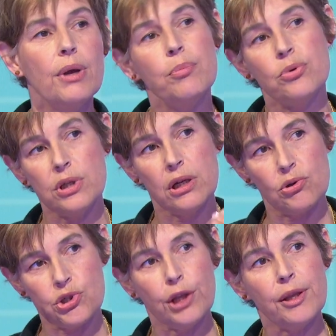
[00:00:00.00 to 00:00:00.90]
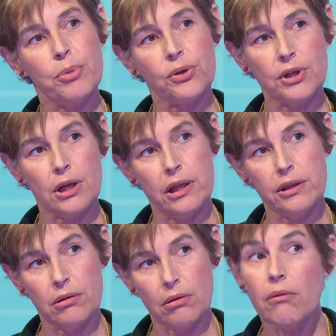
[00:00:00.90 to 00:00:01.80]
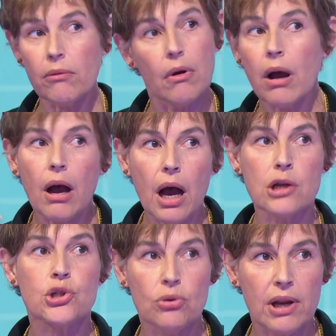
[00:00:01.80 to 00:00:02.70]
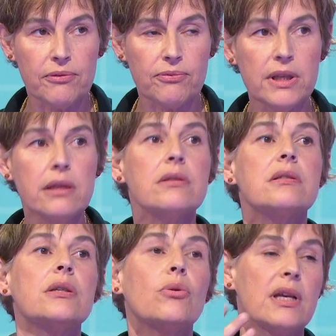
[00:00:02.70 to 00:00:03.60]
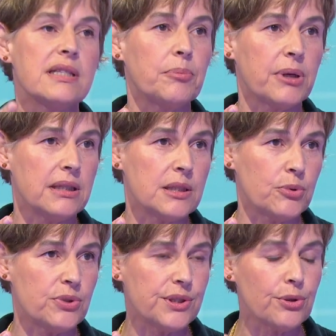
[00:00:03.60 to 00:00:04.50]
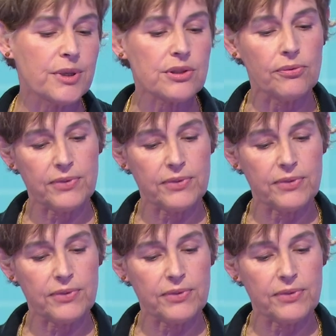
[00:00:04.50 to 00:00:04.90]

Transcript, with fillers: mais elle peut se déclencher à n'importe quel âge de la vie si on a cette prédisposition, parce qu'en